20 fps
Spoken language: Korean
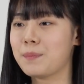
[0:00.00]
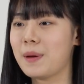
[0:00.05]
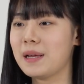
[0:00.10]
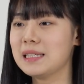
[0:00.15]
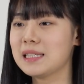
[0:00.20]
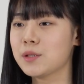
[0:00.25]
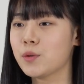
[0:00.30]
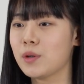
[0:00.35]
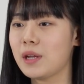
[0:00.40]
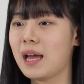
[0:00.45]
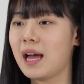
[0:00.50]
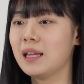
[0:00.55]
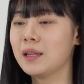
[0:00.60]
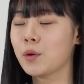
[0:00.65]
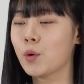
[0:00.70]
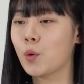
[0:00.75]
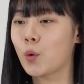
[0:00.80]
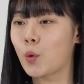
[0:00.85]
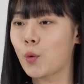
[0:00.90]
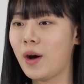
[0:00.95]
판소리 한
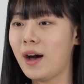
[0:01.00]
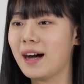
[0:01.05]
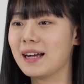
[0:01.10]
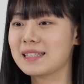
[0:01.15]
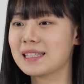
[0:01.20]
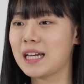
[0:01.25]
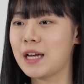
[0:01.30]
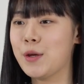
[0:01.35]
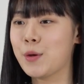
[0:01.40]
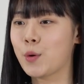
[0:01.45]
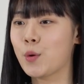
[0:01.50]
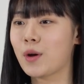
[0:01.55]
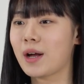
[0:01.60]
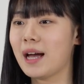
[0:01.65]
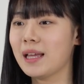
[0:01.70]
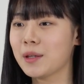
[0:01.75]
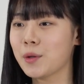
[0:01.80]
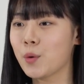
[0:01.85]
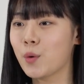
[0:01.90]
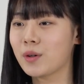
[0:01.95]
곡과 자유곡
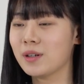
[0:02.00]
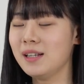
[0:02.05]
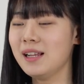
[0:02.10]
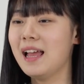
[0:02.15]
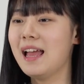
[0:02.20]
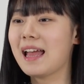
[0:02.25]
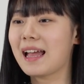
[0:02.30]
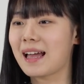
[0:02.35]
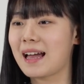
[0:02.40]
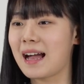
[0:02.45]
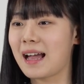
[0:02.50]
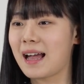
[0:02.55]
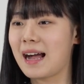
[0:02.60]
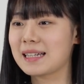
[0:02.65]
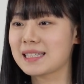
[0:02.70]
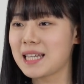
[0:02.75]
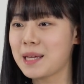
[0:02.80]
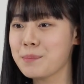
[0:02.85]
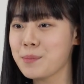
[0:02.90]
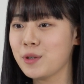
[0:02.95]
한 곡을 각각
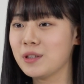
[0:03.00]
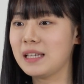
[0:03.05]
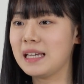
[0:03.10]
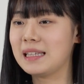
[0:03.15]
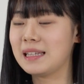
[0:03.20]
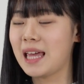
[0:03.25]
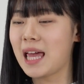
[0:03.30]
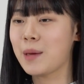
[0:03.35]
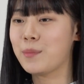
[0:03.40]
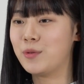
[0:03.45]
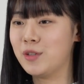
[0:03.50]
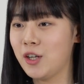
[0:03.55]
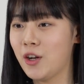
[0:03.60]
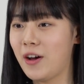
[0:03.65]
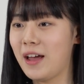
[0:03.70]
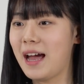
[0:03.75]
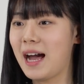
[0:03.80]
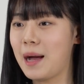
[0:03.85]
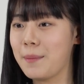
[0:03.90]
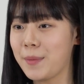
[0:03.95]
3분 이내에
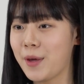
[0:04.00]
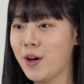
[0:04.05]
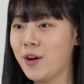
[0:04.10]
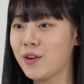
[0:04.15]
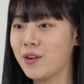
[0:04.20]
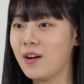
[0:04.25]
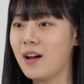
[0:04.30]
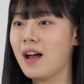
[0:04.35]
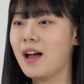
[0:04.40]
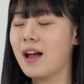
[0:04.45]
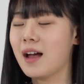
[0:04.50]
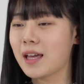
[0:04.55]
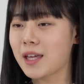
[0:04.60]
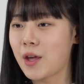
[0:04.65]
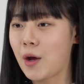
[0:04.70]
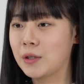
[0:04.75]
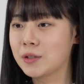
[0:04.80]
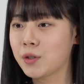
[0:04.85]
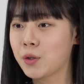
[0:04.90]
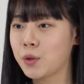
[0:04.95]
불러야 하며
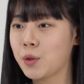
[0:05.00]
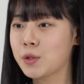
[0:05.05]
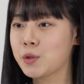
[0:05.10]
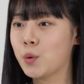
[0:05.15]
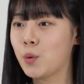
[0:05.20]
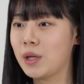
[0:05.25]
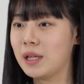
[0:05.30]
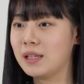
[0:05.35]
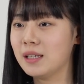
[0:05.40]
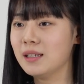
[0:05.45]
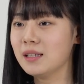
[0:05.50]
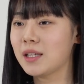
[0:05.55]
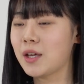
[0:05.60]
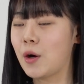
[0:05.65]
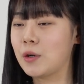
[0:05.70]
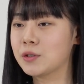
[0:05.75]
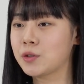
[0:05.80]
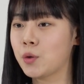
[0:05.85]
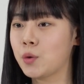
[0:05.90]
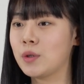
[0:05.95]
경서도 소리는
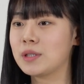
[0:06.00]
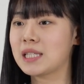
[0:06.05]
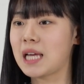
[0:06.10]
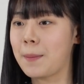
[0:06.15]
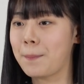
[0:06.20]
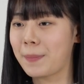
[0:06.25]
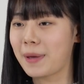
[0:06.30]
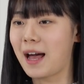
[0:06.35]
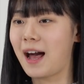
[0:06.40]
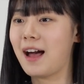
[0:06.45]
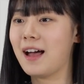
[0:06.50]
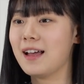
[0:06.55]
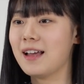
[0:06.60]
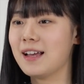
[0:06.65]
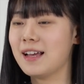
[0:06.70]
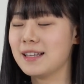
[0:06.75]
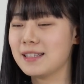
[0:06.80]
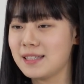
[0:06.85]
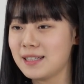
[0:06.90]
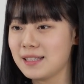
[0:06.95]
경서도 잡가,
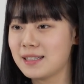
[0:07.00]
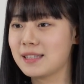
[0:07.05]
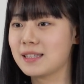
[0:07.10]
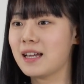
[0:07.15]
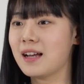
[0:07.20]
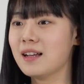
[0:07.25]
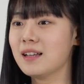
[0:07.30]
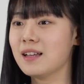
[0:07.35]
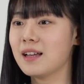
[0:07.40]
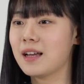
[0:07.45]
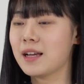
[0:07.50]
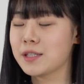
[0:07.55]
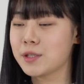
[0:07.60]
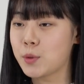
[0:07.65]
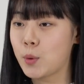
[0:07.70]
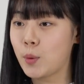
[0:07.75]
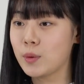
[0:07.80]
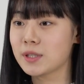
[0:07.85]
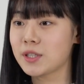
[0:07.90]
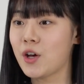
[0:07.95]
시창,
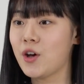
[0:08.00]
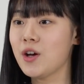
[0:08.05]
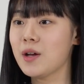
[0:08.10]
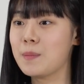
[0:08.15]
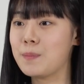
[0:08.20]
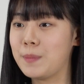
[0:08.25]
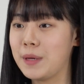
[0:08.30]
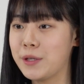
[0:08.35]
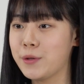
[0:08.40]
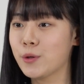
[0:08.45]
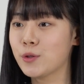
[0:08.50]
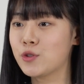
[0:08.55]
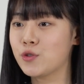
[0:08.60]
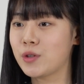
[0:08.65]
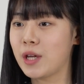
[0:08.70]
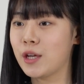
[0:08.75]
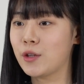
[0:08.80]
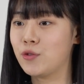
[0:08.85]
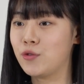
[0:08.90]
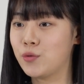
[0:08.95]
송서, 민요
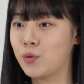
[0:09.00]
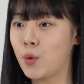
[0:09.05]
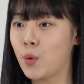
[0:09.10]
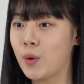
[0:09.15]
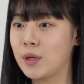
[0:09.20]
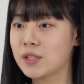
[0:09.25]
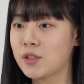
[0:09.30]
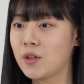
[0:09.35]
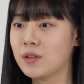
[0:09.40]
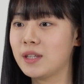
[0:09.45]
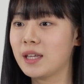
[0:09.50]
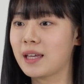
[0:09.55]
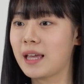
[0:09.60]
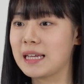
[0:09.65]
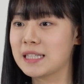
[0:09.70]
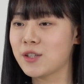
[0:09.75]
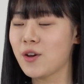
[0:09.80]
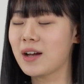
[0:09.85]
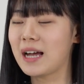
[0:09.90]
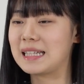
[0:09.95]
중에 2곡을
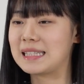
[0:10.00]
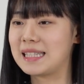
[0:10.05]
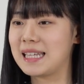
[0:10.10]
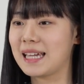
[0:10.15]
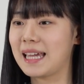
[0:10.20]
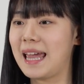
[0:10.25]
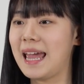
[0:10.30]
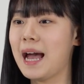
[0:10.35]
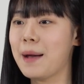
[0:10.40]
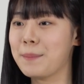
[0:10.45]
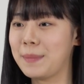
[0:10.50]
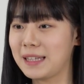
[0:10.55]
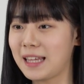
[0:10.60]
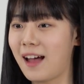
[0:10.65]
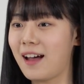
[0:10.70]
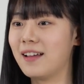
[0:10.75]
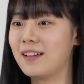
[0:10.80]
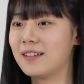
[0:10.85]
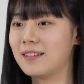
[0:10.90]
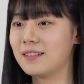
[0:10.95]
선택해서 가창해야 합니다.